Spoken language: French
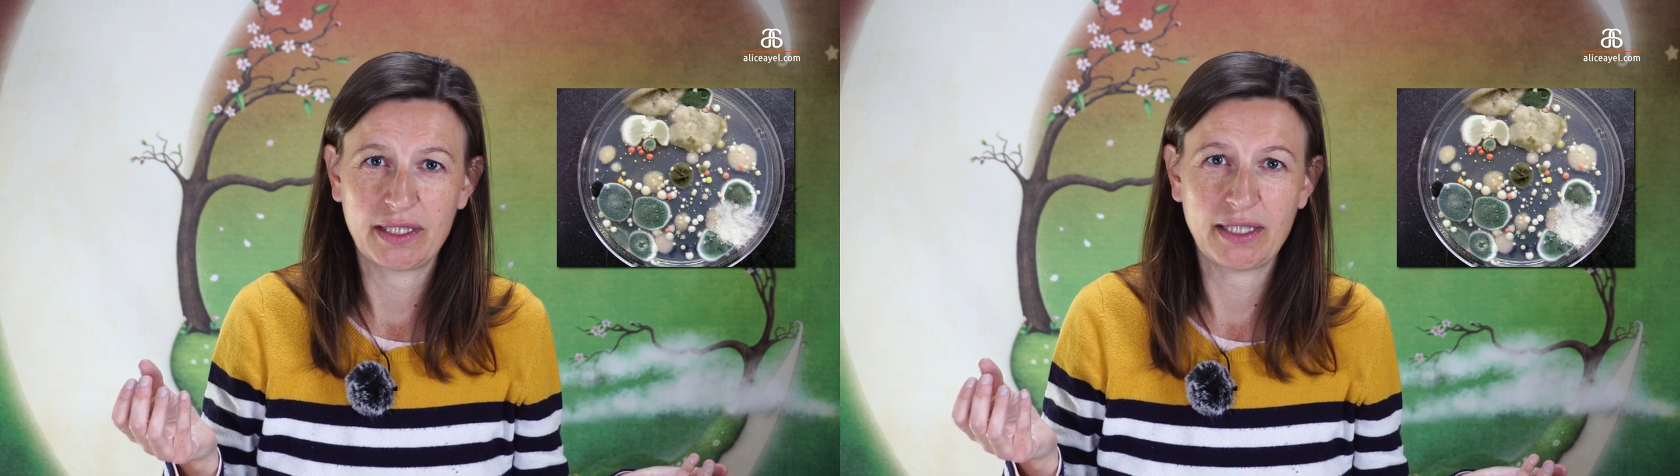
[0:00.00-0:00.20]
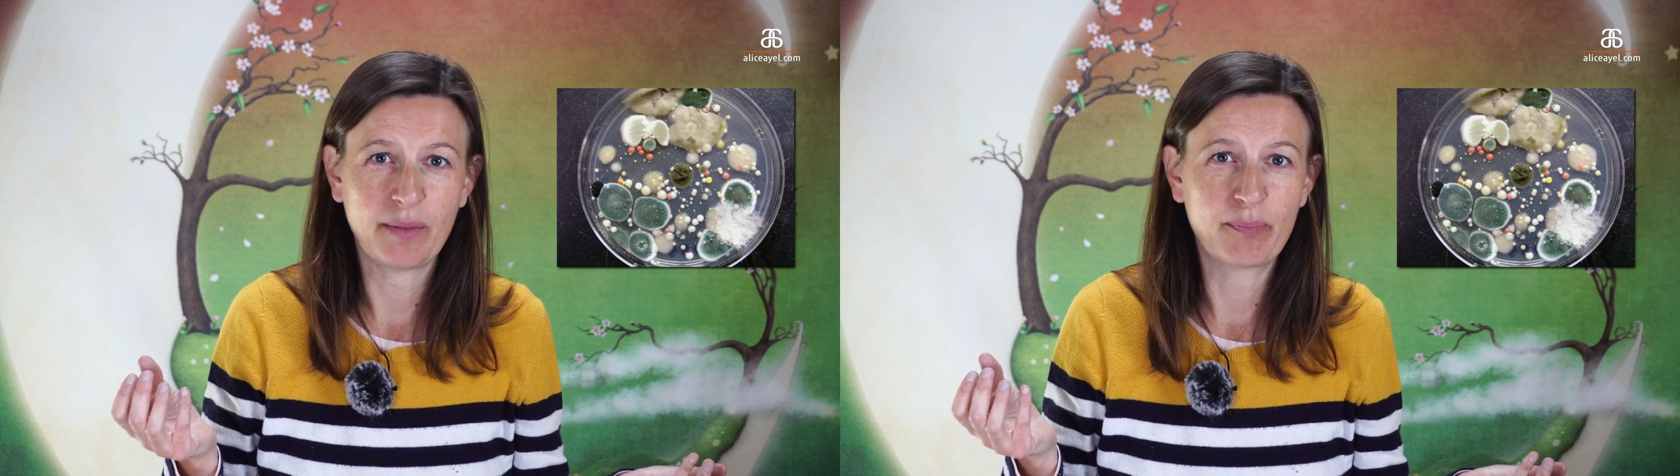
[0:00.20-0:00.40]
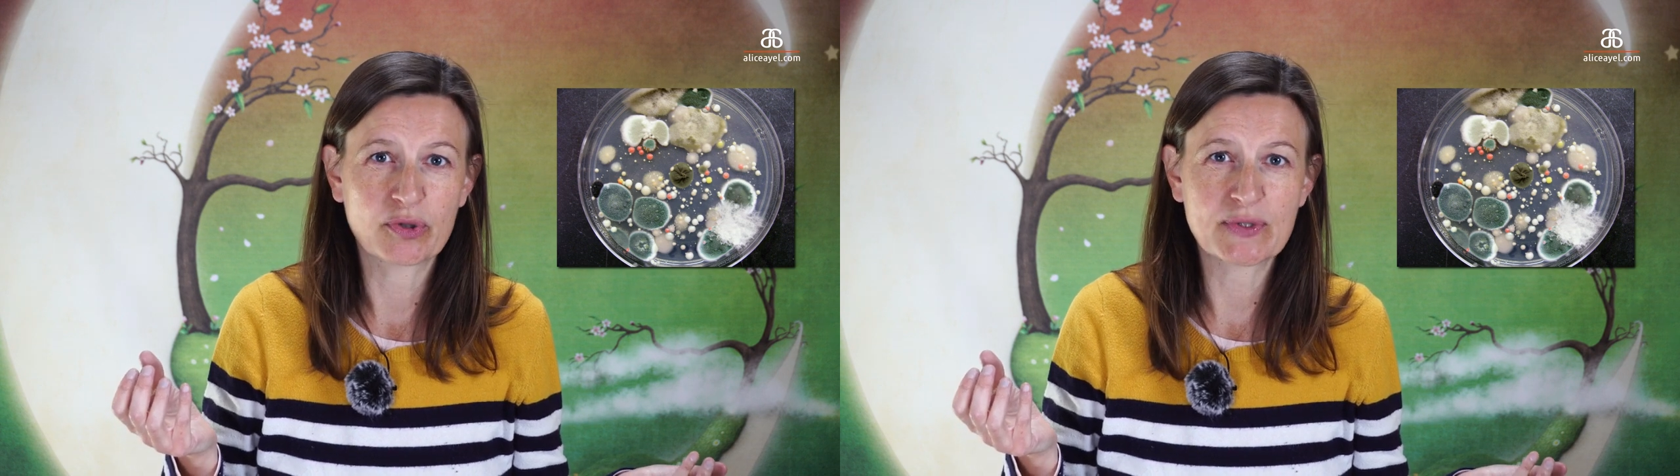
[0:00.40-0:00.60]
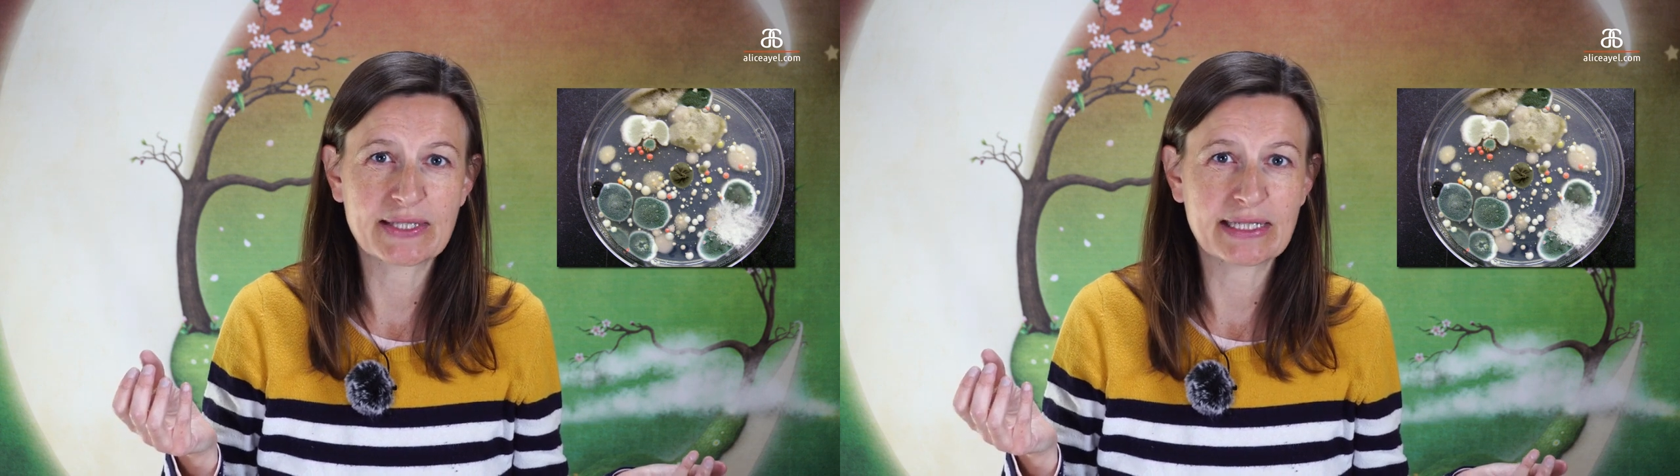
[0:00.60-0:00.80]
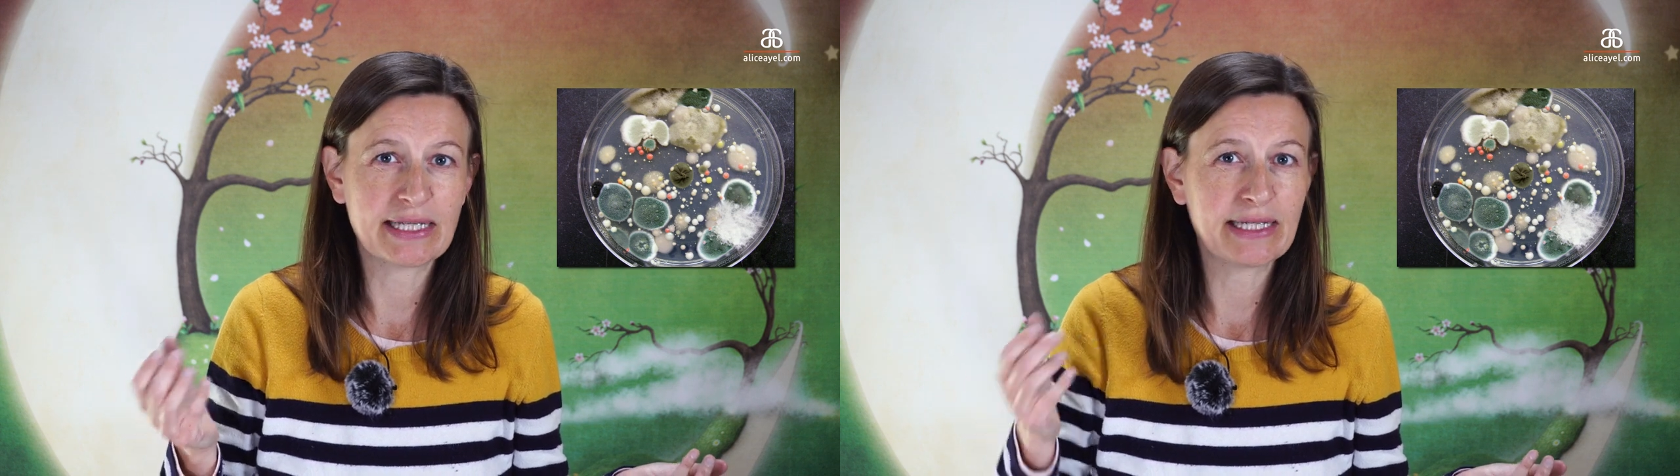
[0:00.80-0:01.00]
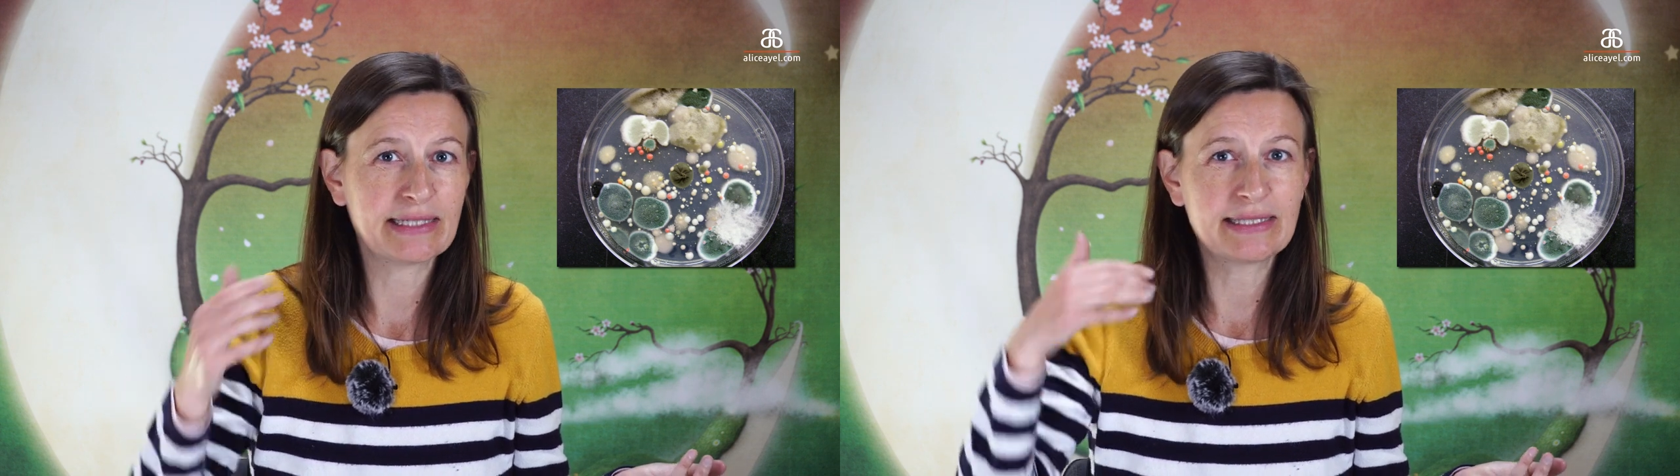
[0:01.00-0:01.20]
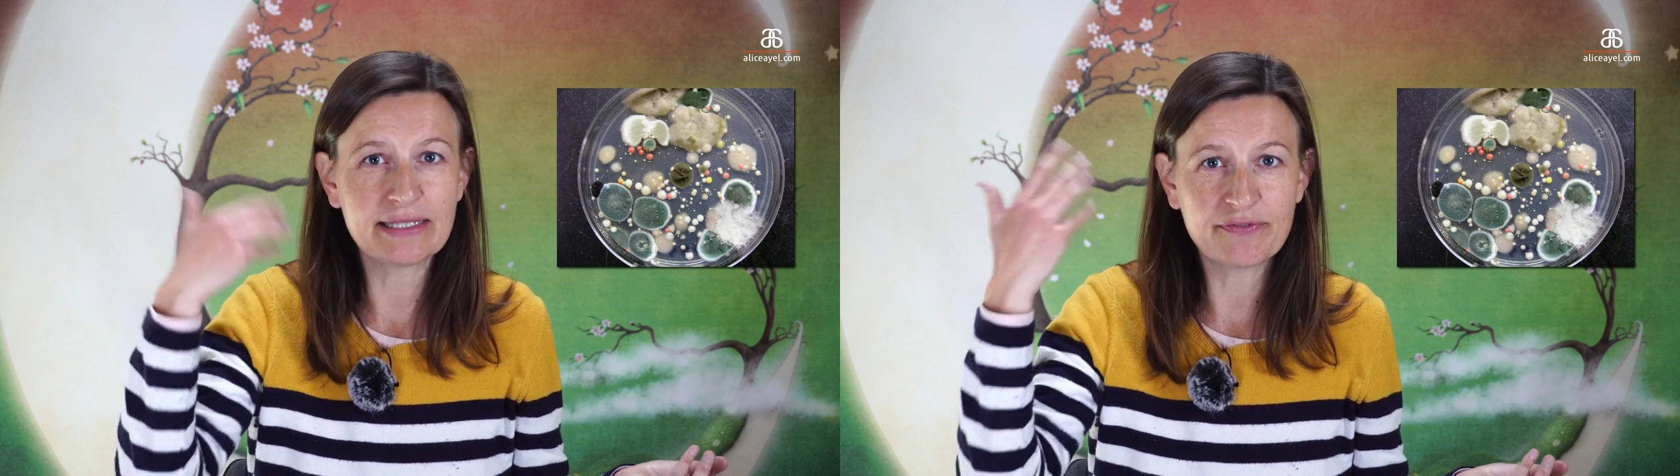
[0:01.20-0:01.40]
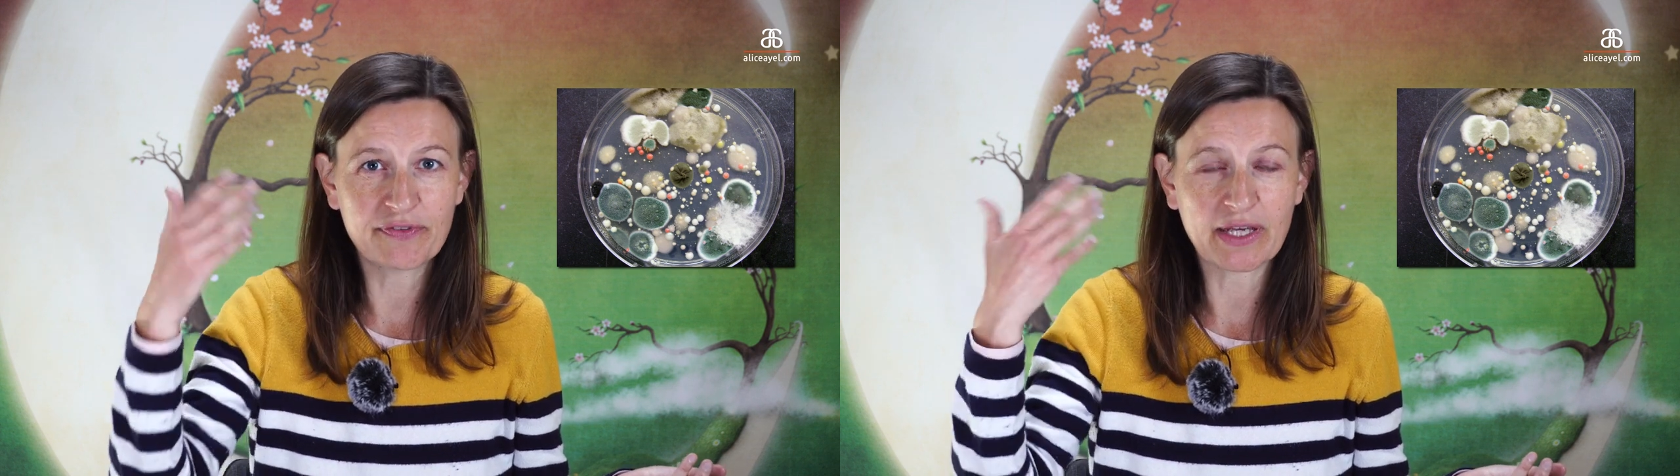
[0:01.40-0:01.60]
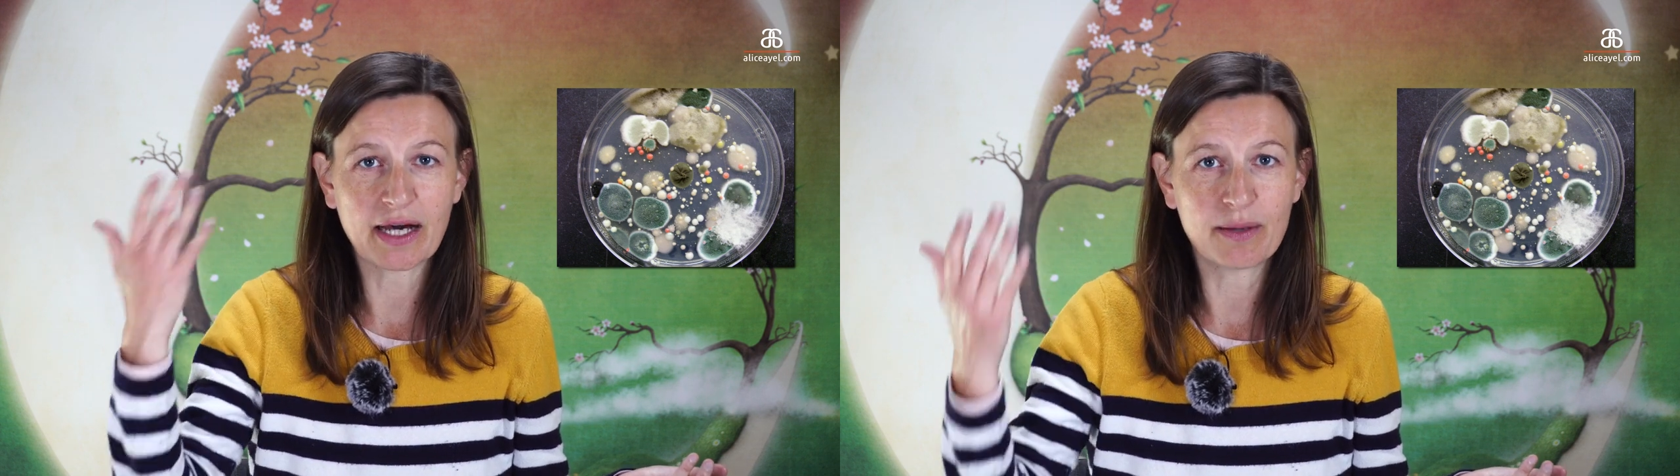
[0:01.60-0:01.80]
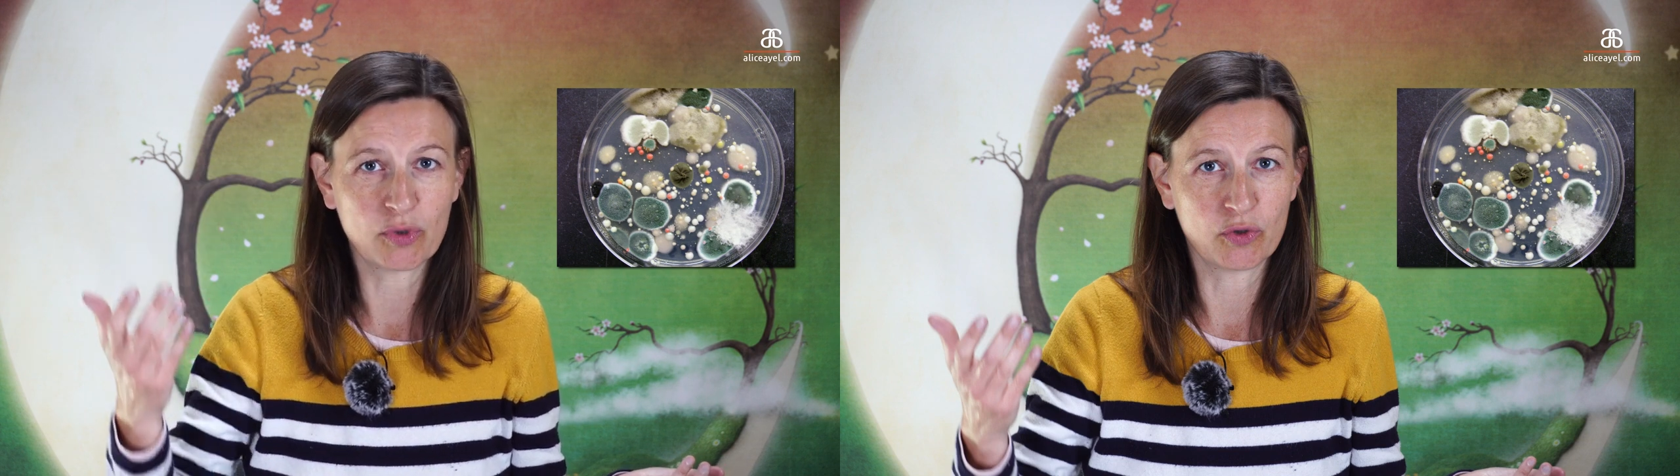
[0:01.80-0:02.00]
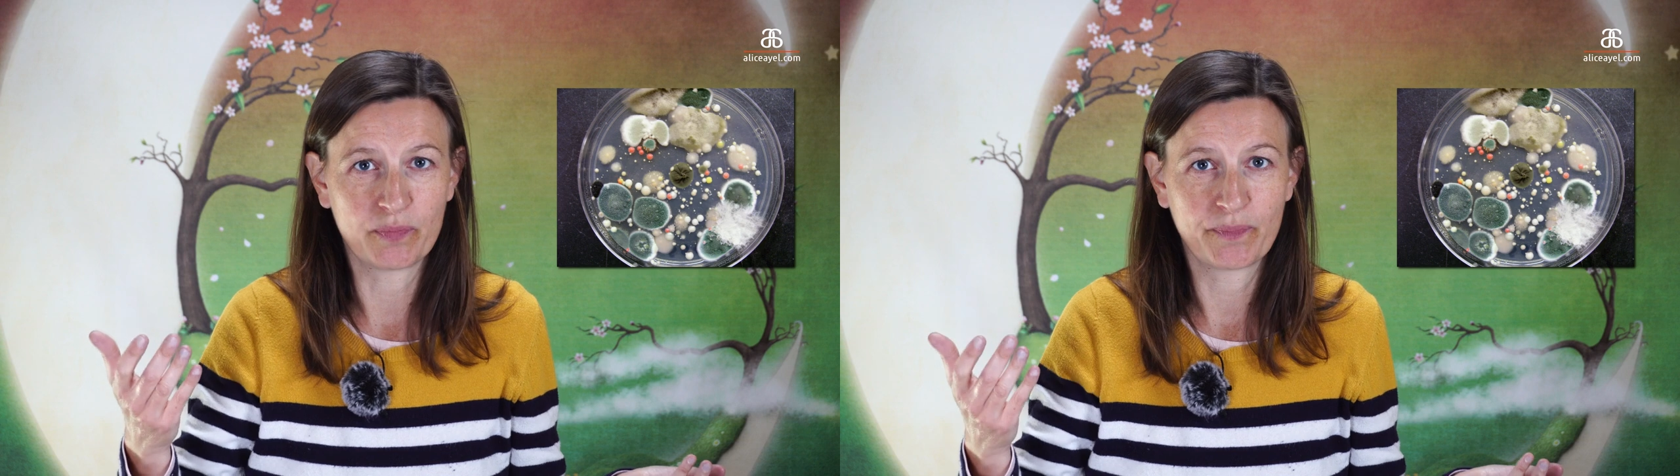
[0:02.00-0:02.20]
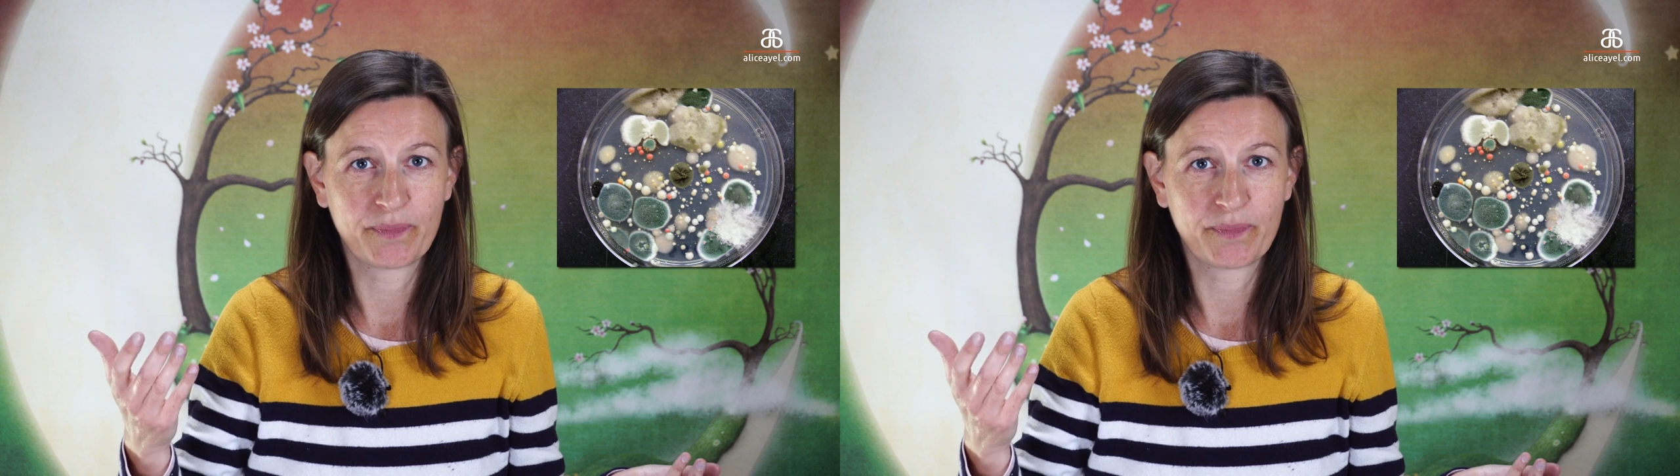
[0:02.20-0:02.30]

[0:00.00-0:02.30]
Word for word: Il pensait différemment.